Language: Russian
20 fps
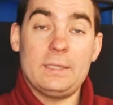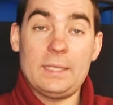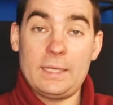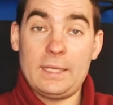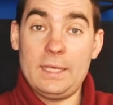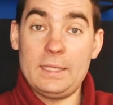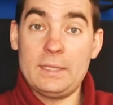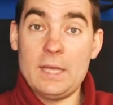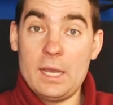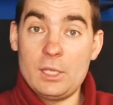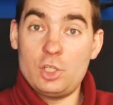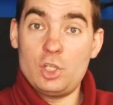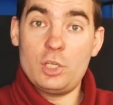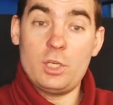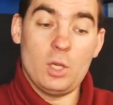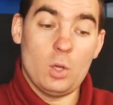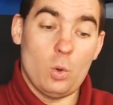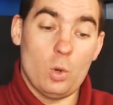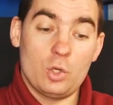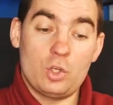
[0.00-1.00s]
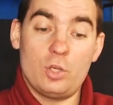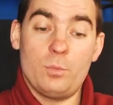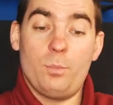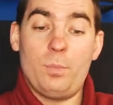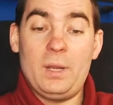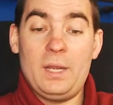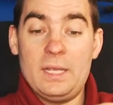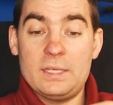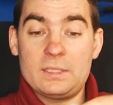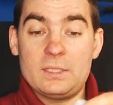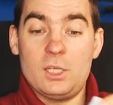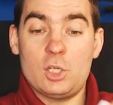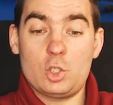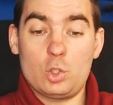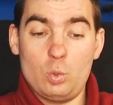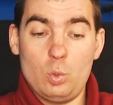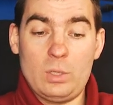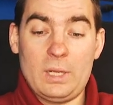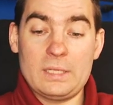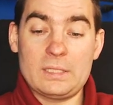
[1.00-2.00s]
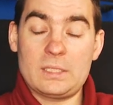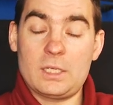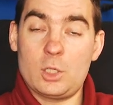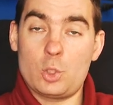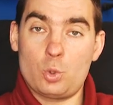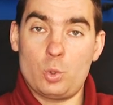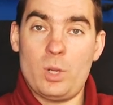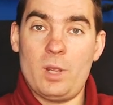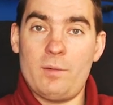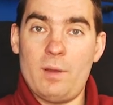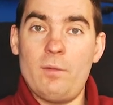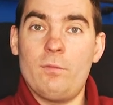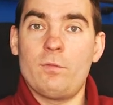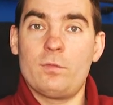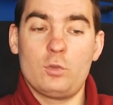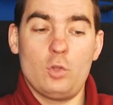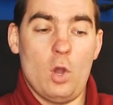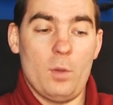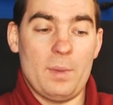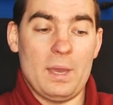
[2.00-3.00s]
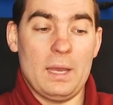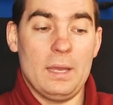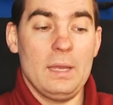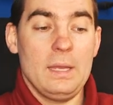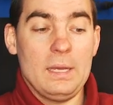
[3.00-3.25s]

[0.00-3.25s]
Такие датчики очень полезная штука, скажу я вам в доме.